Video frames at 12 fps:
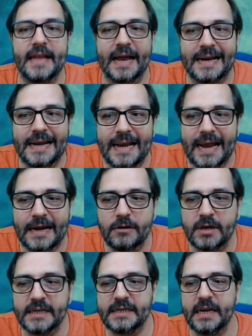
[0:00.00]
Claro
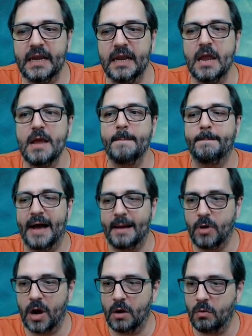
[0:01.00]
que sí,
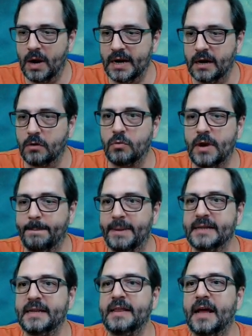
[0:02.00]
vamos a jugar algunas
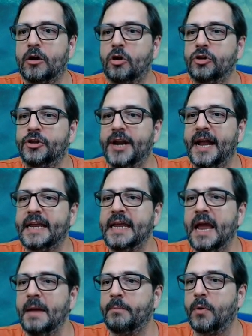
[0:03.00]
partidas. ¿Contra
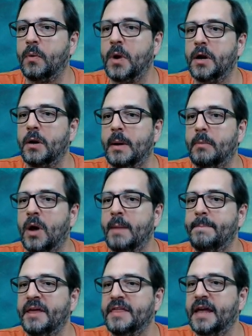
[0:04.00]
quién? Pues bueno, vamos a
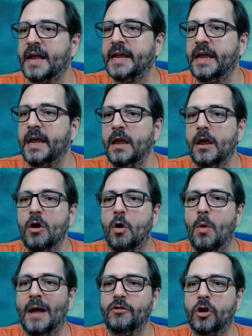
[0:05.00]
empezar aquí
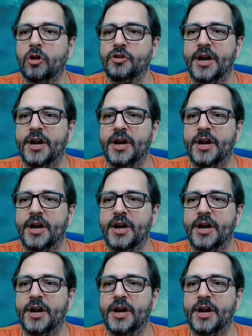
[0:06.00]
jugando contra el